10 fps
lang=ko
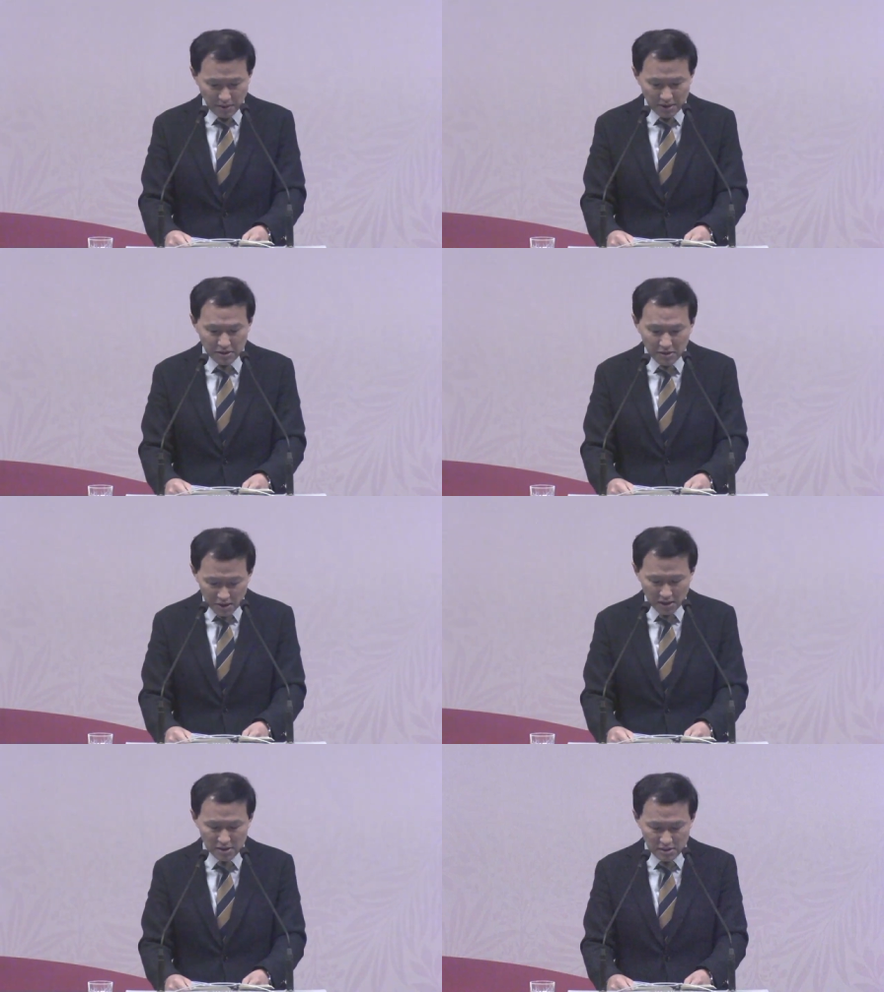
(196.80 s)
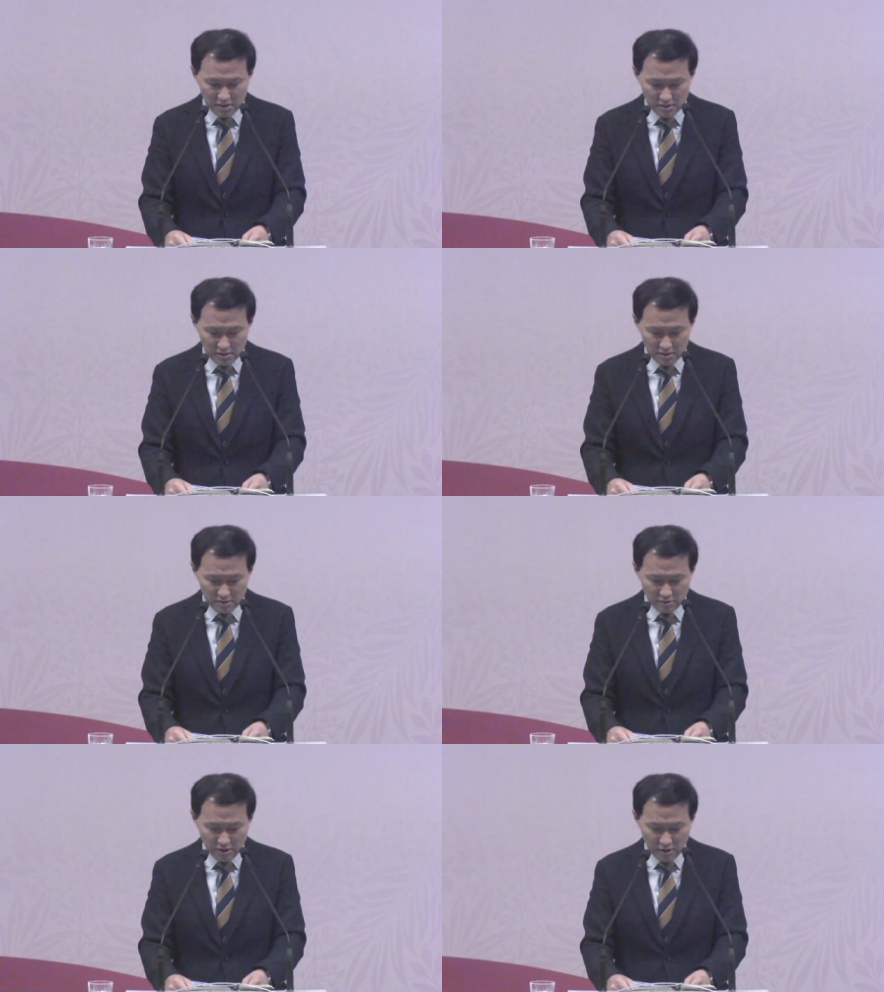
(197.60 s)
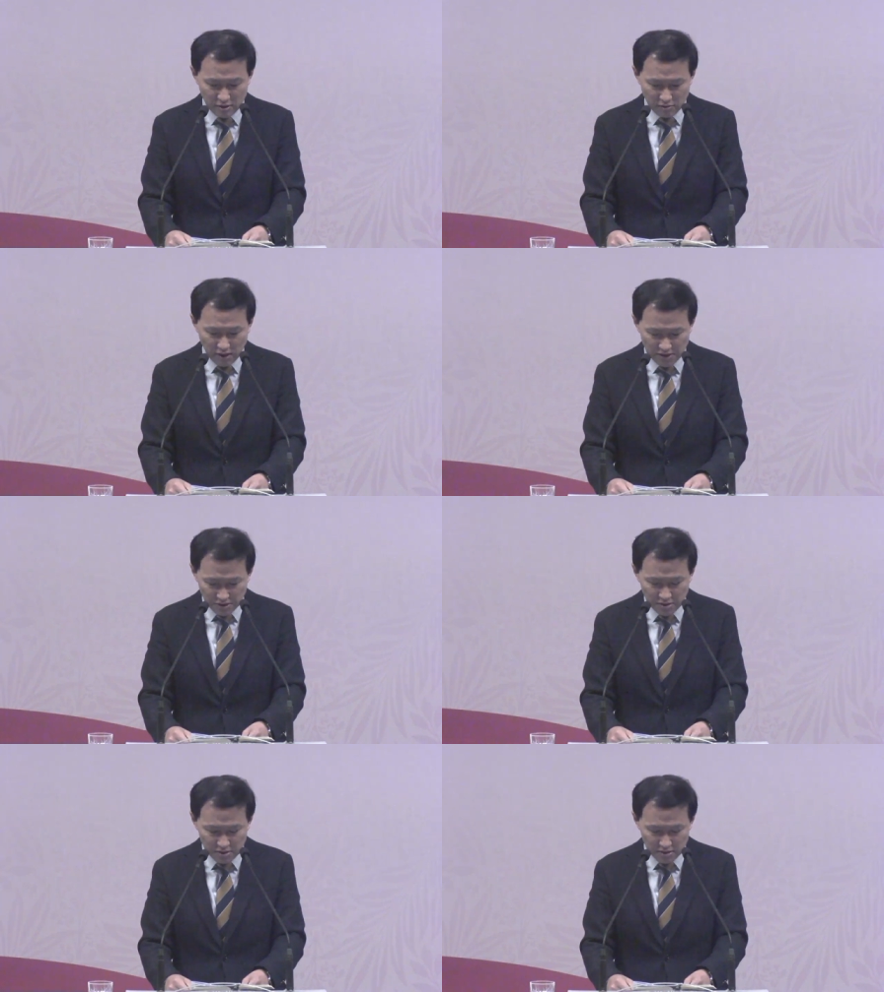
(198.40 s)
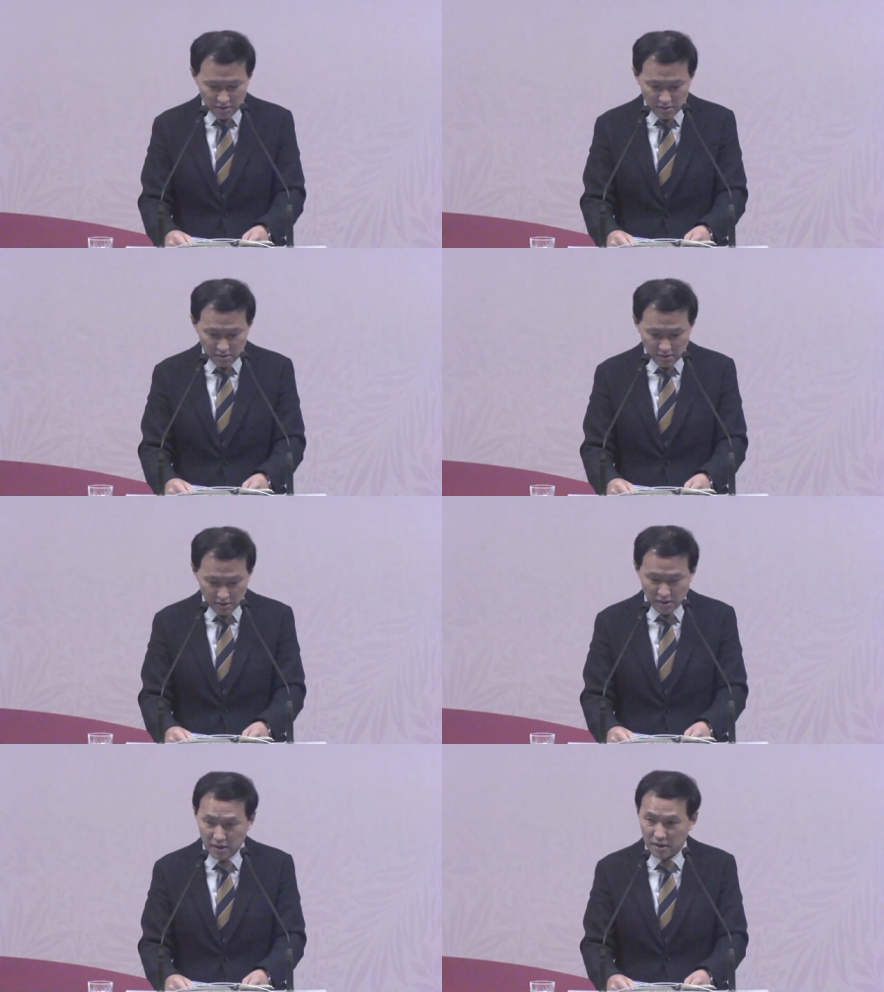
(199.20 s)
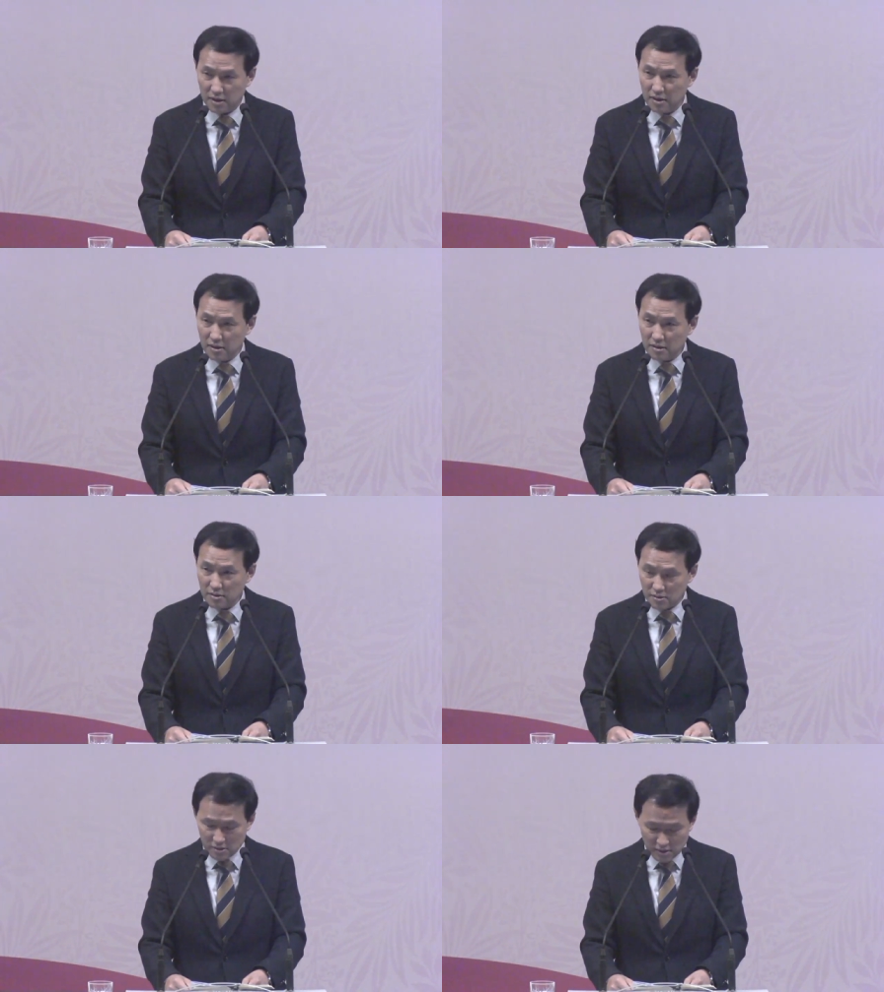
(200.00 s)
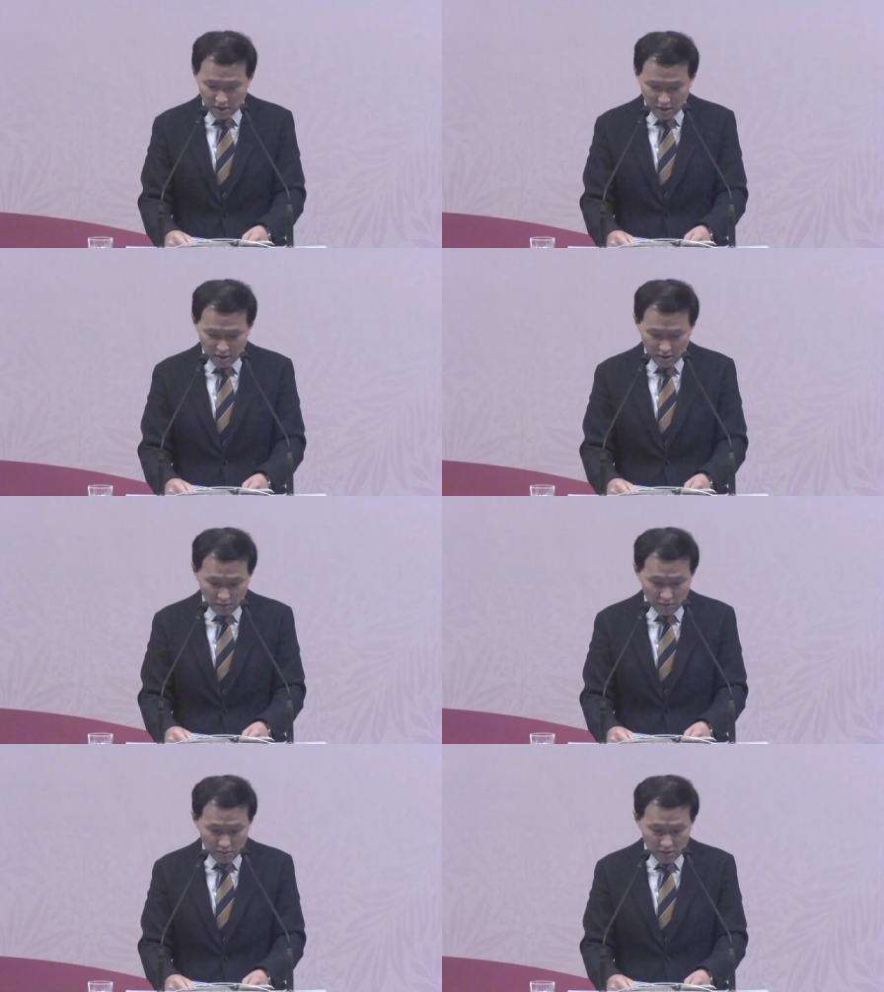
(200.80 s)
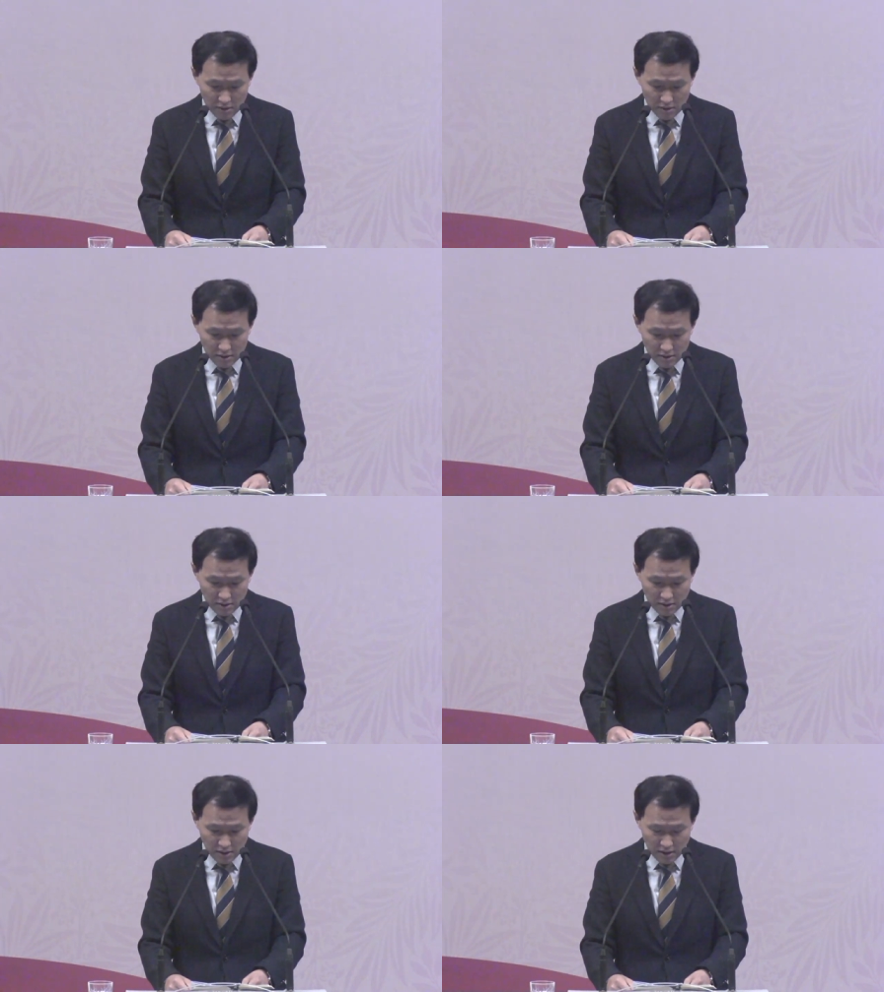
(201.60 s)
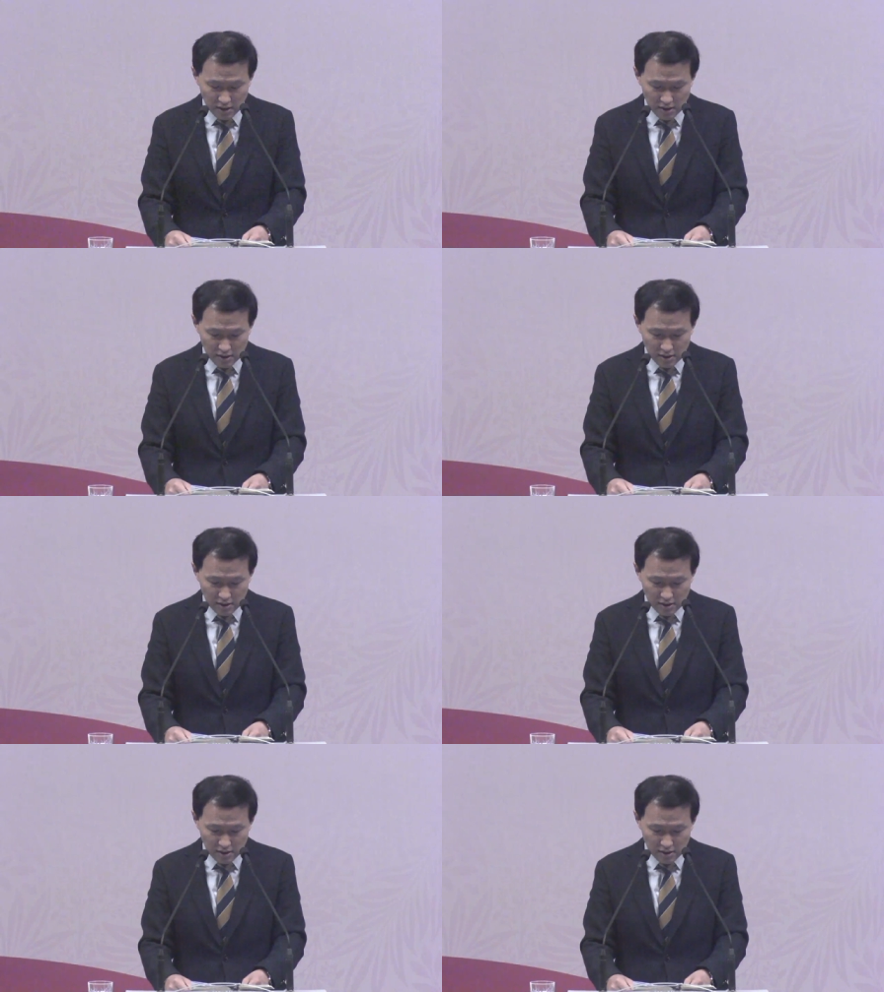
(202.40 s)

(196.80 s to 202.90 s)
바뀌어가는 그 과정들을 이렇게 저는 이렇게 홀가